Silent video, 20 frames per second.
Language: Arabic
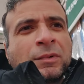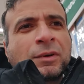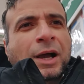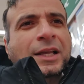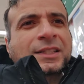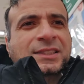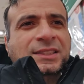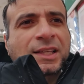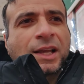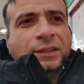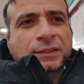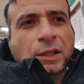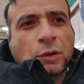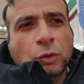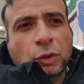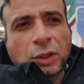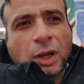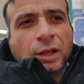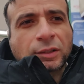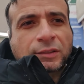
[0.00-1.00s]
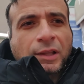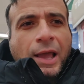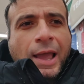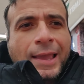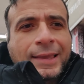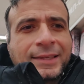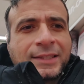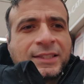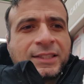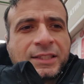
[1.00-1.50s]
على السقطه واللقطه
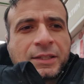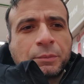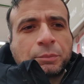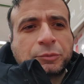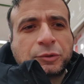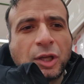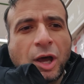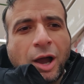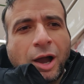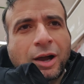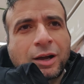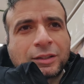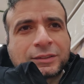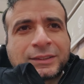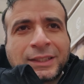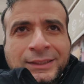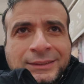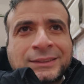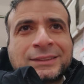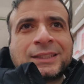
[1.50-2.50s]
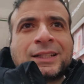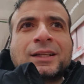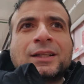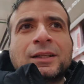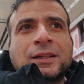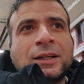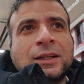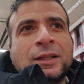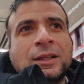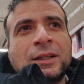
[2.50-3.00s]
اي بضاعه تنزل
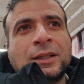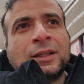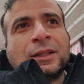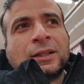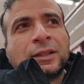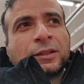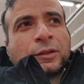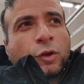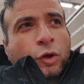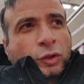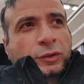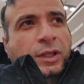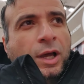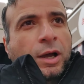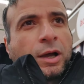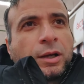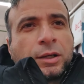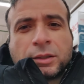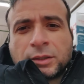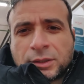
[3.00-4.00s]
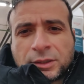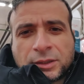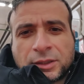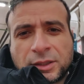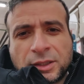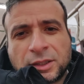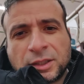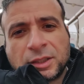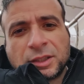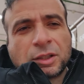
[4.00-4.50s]
لقطه
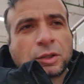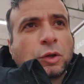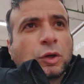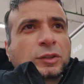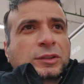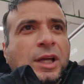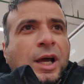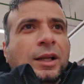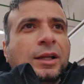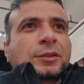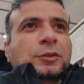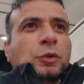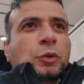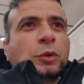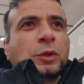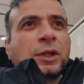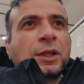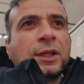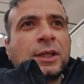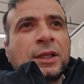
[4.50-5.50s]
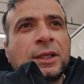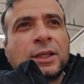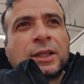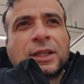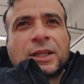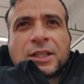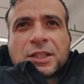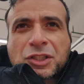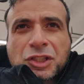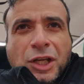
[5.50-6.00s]
يلقطها على طول
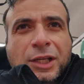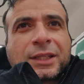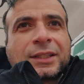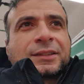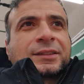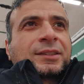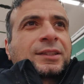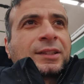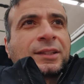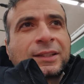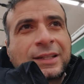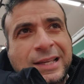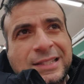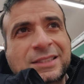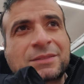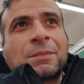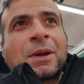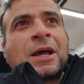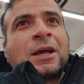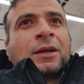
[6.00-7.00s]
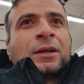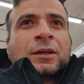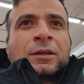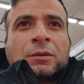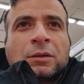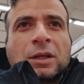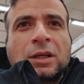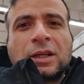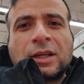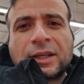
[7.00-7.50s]
آه، جاكيت جزمه
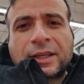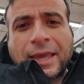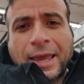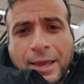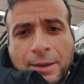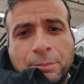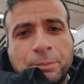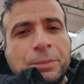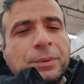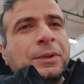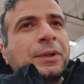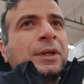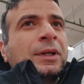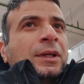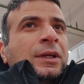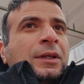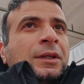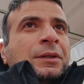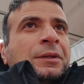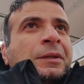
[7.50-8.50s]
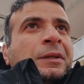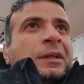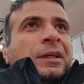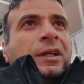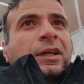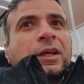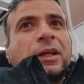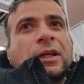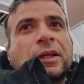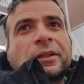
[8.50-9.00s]
آه، كاب
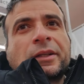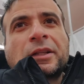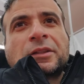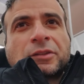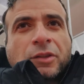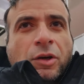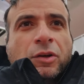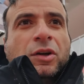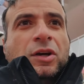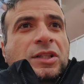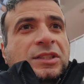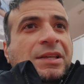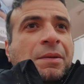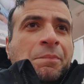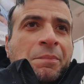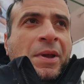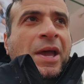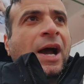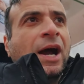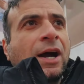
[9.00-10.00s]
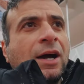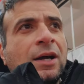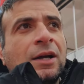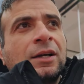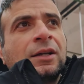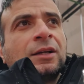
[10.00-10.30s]
آه، نظاره سماعه